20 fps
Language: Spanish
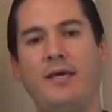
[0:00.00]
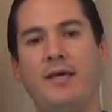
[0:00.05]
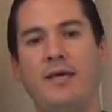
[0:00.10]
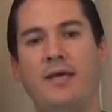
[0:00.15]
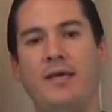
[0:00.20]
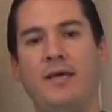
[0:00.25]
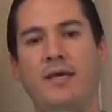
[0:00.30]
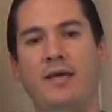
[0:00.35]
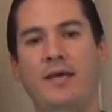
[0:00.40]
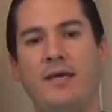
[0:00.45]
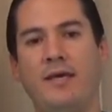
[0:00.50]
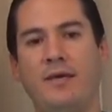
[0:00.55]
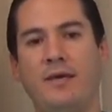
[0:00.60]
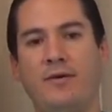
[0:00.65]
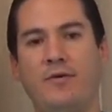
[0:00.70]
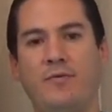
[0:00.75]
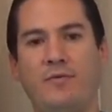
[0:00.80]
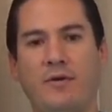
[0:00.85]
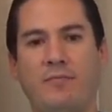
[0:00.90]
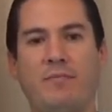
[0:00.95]
y
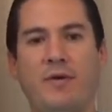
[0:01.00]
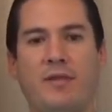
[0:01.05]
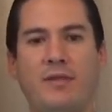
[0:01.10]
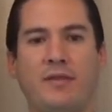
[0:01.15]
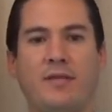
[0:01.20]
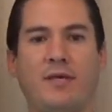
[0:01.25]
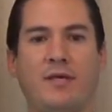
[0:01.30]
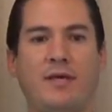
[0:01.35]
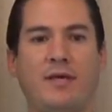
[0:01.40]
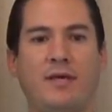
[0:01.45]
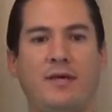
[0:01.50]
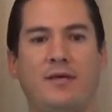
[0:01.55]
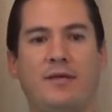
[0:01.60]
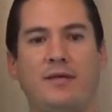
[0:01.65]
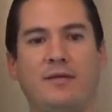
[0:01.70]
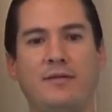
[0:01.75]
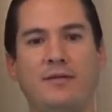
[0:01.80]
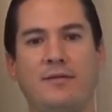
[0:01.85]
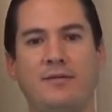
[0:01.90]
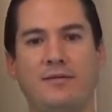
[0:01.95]
obviamente
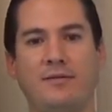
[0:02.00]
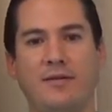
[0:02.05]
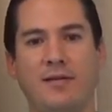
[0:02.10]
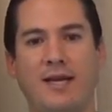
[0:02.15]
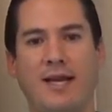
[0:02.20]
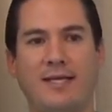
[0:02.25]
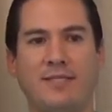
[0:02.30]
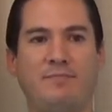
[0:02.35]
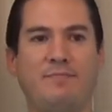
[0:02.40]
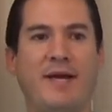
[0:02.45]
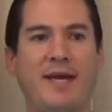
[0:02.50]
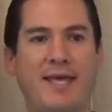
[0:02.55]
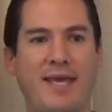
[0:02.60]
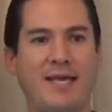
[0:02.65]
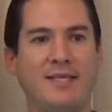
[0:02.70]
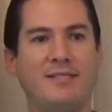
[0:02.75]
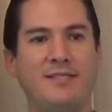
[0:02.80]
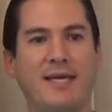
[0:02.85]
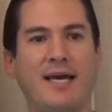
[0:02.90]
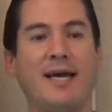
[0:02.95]
la
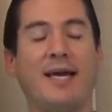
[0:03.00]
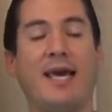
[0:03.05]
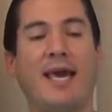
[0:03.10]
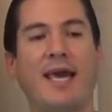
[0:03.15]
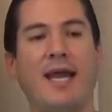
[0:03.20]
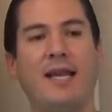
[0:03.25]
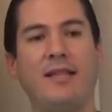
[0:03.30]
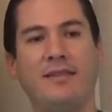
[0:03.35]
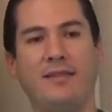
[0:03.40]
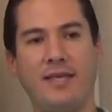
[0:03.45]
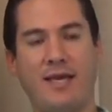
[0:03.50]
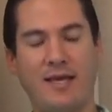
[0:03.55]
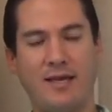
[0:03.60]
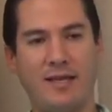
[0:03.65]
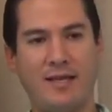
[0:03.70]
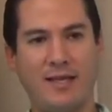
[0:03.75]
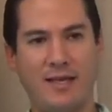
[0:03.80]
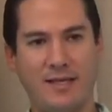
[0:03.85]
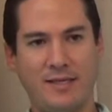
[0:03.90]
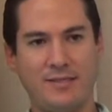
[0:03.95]
experiencia que él
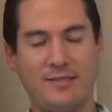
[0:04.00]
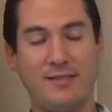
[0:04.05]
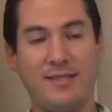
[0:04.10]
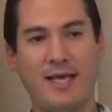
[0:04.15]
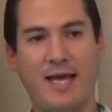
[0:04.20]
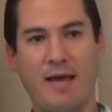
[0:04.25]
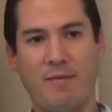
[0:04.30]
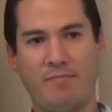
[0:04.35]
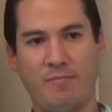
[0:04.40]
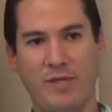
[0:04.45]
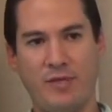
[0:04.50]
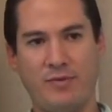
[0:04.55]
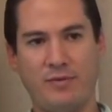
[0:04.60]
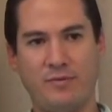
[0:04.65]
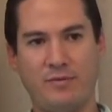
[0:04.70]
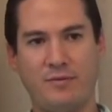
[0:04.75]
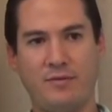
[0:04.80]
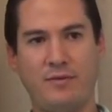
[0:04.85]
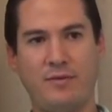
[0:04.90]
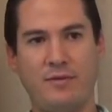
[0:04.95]
tiene en este ámbito,
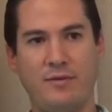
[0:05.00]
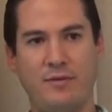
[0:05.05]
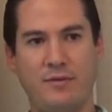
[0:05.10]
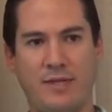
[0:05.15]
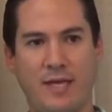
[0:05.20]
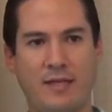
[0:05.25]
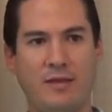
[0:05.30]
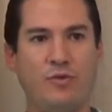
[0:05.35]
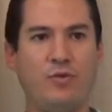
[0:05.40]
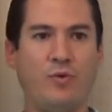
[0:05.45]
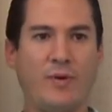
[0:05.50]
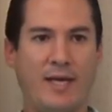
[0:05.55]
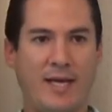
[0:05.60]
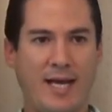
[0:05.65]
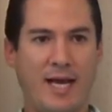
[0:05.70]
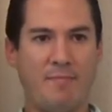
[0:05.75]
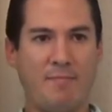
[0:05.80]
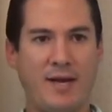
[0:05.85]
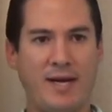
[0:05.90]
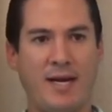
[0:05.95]
tanto en
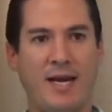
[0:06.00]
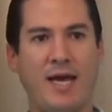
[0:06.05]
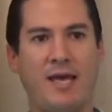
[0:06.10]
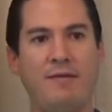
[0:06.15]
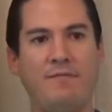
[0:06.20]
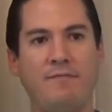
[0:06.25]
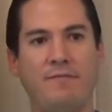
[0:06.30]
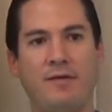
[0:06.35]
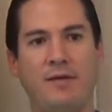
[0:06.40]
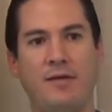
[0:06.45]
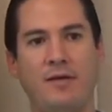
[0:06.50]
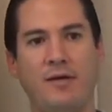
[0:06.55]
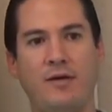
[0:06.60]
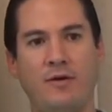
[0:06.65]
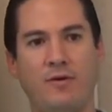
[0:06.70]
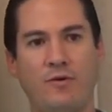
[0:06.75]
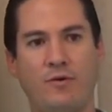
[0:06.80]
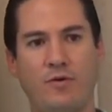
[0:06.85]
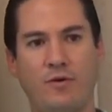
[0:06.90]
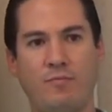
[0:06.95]
Gamma Knife
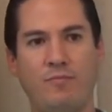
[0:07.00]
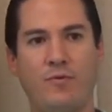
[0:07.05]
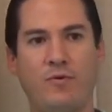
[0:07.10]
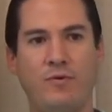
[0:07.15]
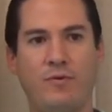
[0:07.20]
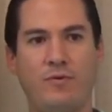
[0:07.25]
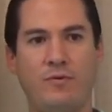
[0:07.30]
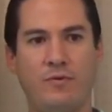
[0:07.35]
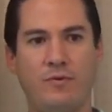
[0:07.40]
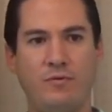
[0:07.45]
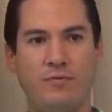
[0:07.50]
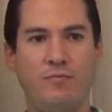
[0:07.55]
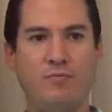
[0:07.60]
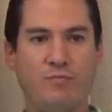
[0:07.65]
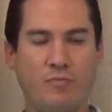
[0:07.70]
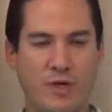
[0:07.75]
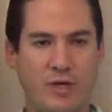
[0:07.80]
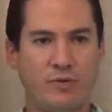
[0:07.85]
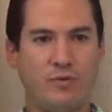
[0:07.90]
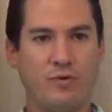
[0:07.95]
como
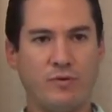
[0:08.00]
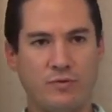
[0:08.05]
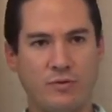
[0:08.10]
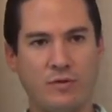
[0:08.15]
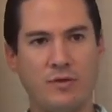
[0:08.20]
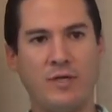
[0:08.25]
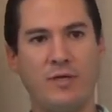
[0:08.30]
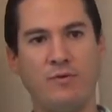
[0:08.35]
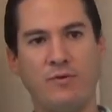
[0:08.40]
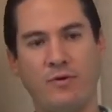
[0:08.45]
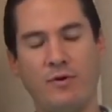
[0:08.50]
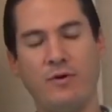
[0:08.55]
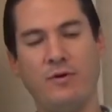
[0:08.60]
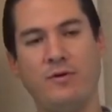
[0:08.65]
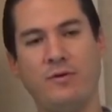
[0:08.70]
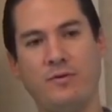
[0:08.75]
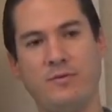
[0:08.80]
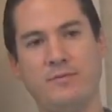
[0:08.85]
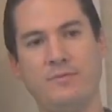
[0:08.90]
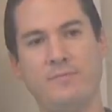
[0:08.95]
un buen doctor neurólogo.